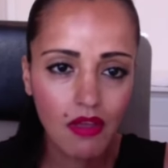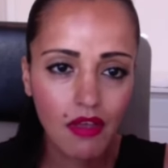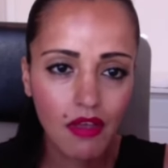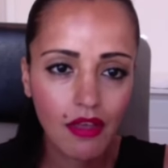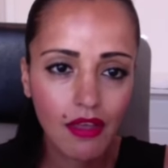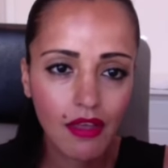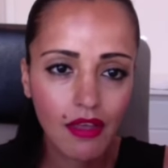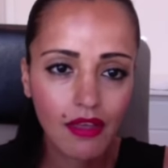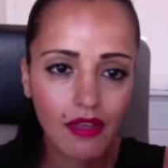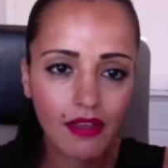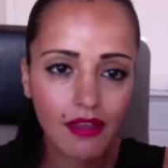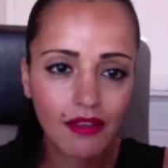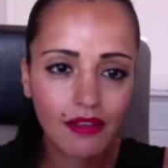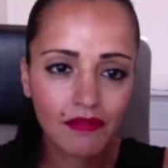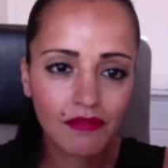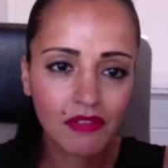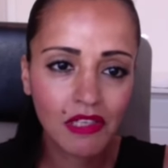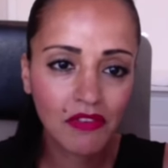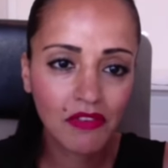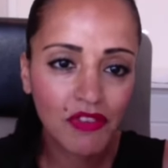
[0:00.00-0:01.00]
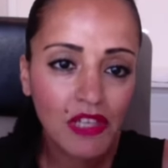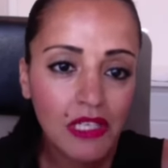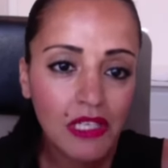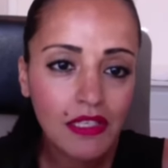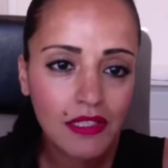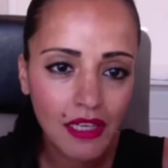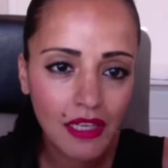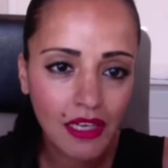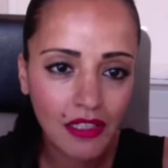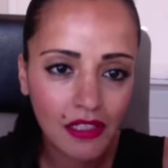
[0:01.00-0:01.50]
äh, gewinne
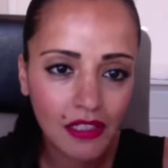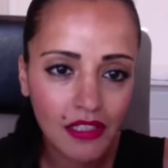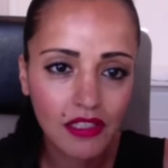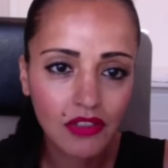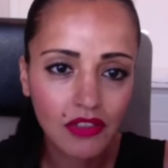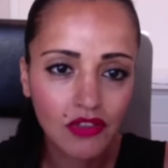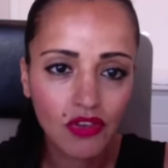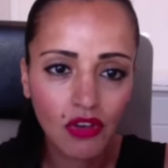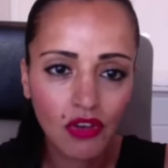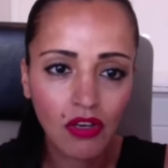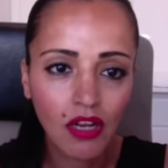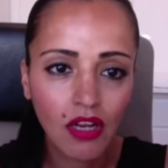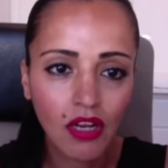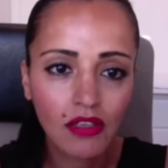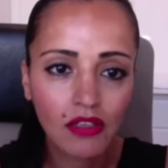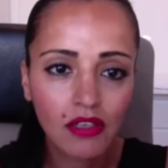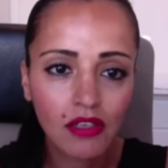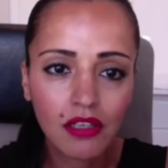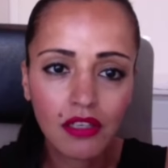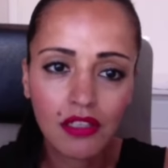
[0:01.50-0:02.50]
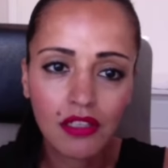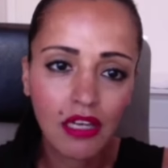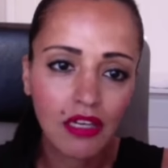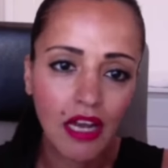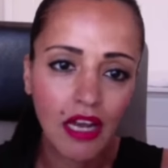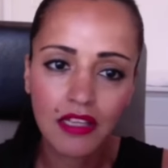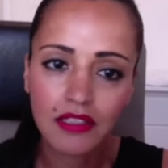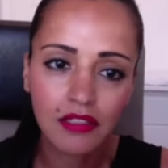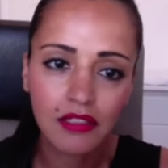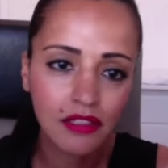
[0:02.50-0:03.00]
ich ja nicht, sondern äh, dann
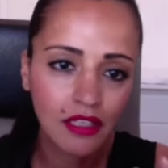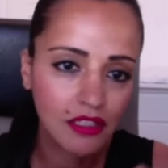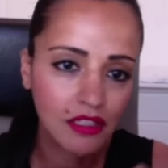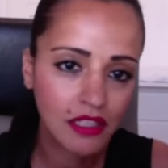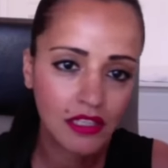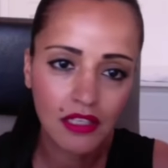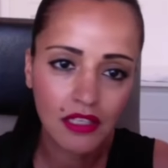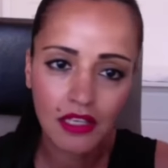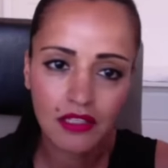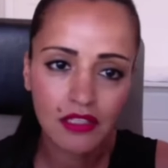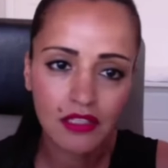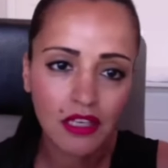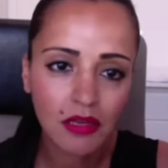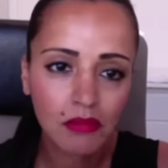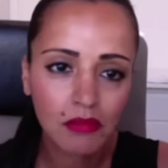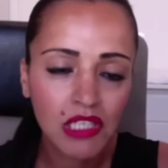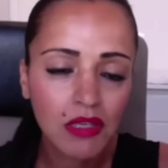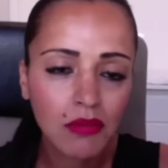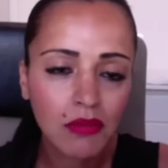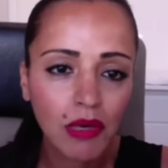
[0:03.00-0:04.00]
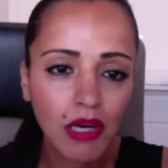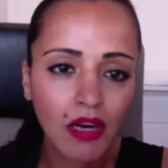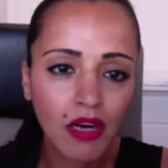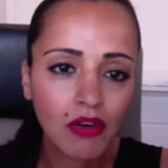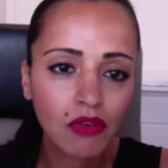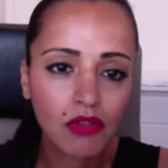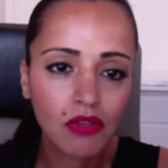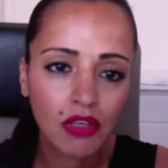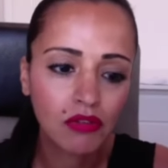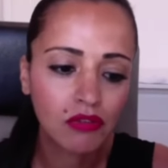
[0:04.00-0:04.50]
heißt es, der Täter ist nicht
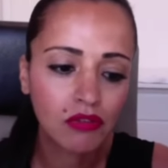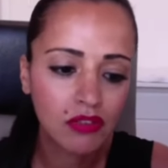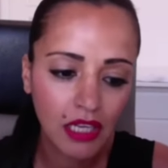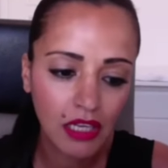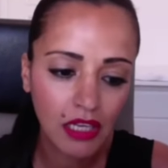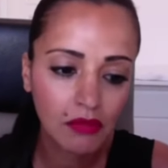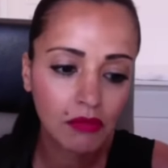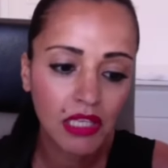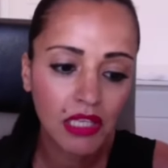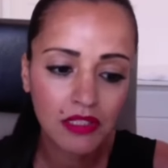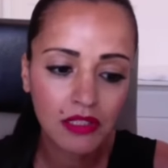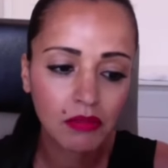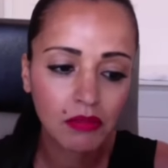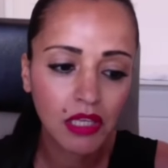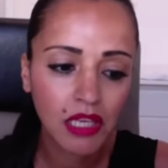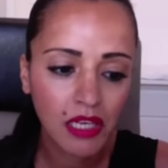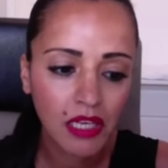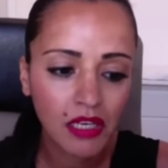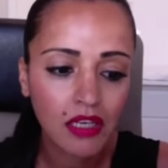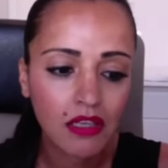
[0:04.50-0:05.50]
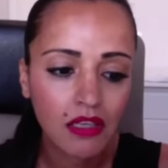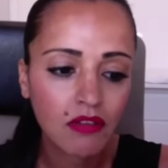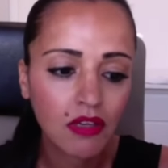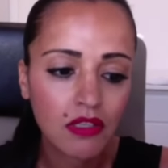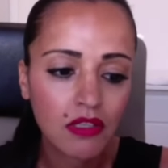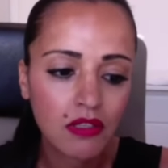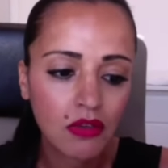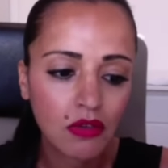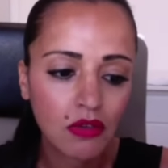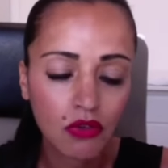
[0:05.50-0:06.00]
ermittelbar oder und dann bei Tim Kellner war
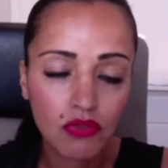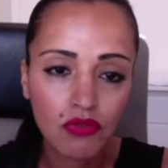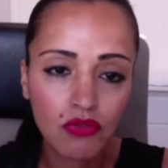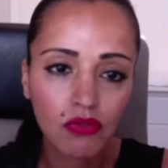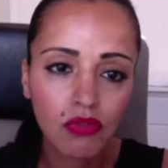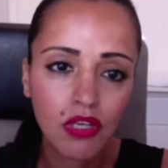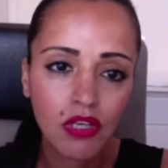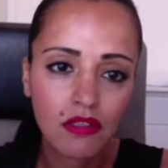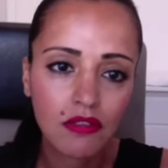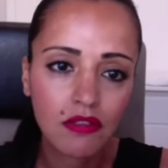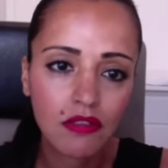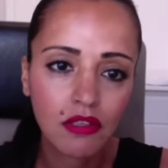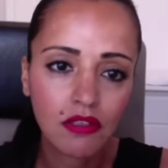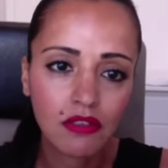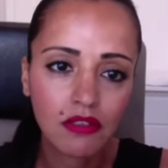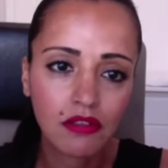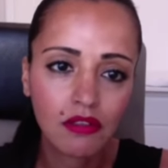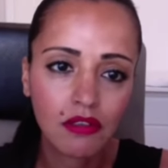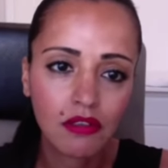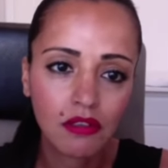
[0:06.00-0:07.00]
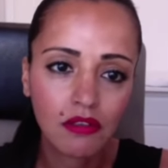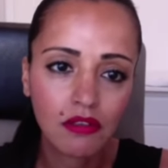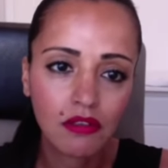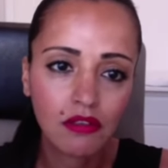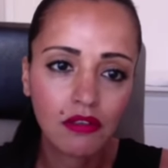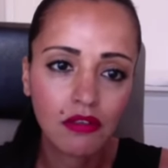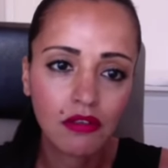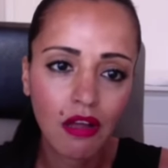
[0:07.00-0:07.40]
das auch noch so, dass ich äh,